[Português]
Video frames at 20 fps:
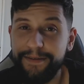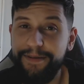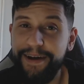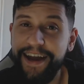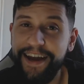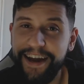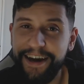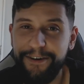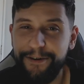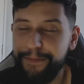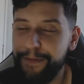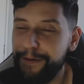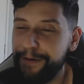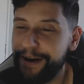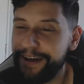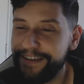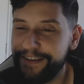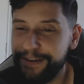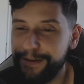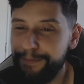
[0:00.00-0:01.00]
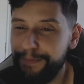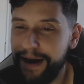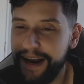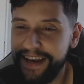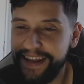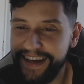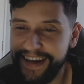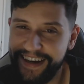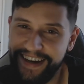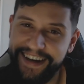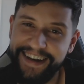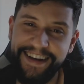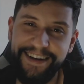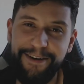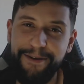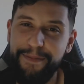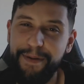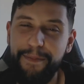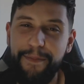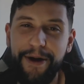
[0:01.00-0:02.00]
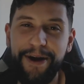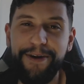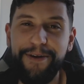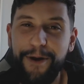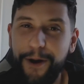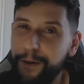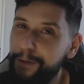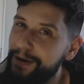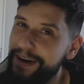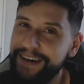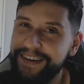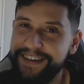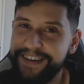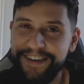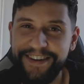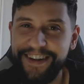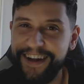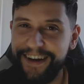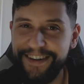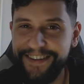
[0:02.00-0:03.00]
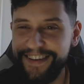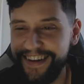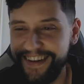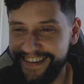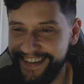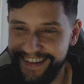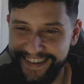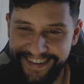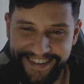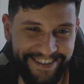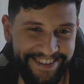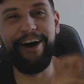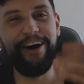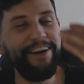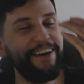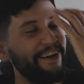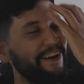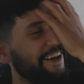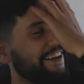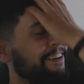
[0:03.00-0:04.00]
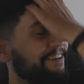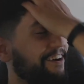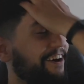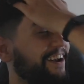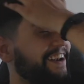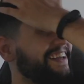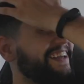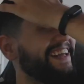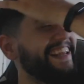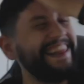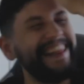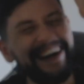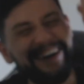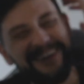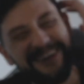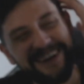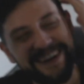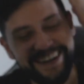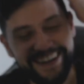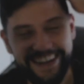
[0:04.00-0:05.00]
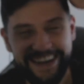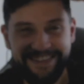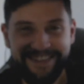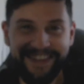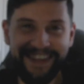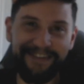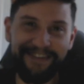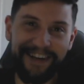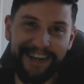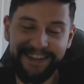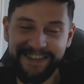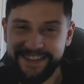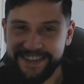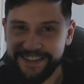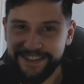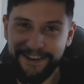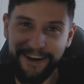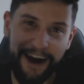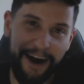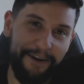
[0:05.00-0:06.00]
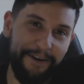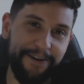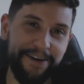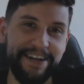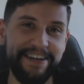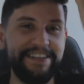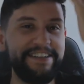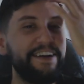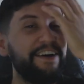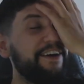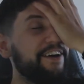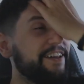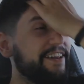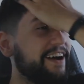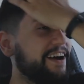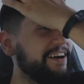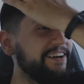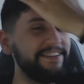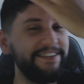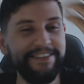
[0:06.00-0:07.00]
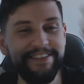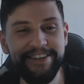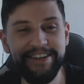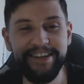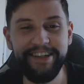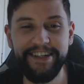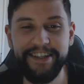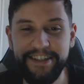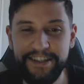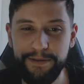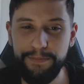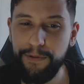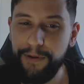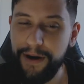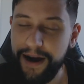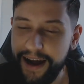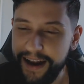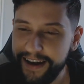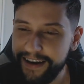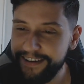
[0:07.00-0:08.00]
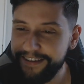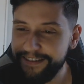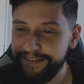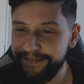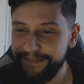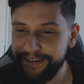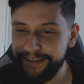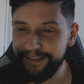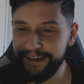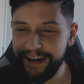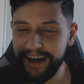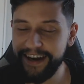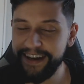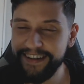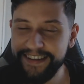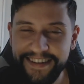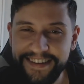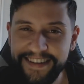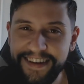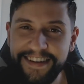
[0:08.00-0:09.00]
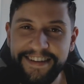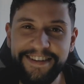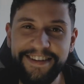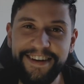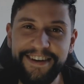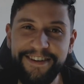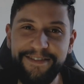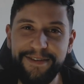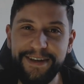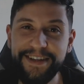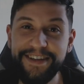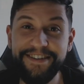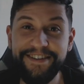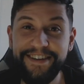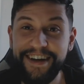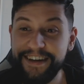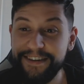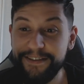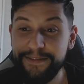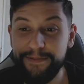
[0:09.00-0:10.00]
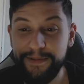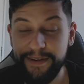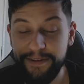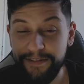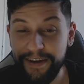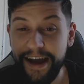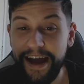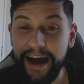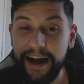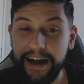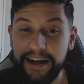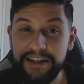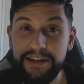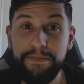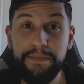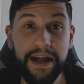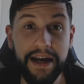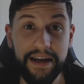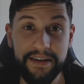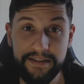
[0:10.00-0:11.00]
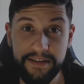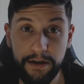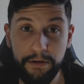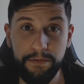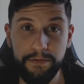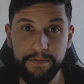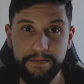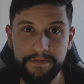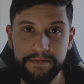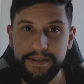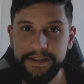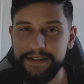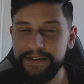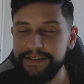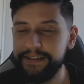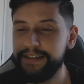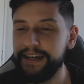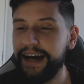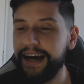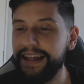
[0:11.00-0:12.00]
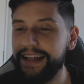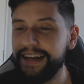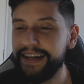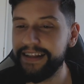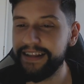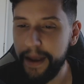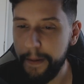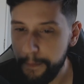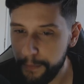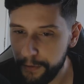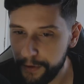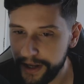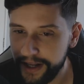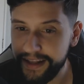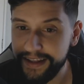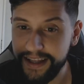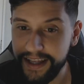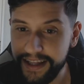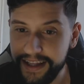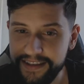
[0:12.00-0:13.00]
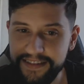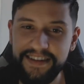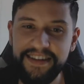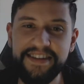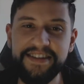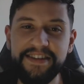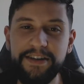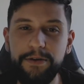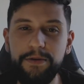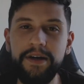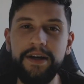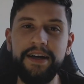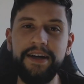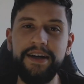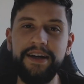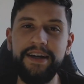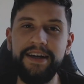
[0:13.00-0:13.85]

também é a comemoração do Palinha, cara. Ele comemora igual o Cristiano Ronaldo na seleção. Olha, olha que da hora que deve ser, mano, você jogar com o Cristiano Ronaldo. Tipo, o cara, o cara é sensacional, mano. E você vê a admiração que a galera tem por ele até na seleção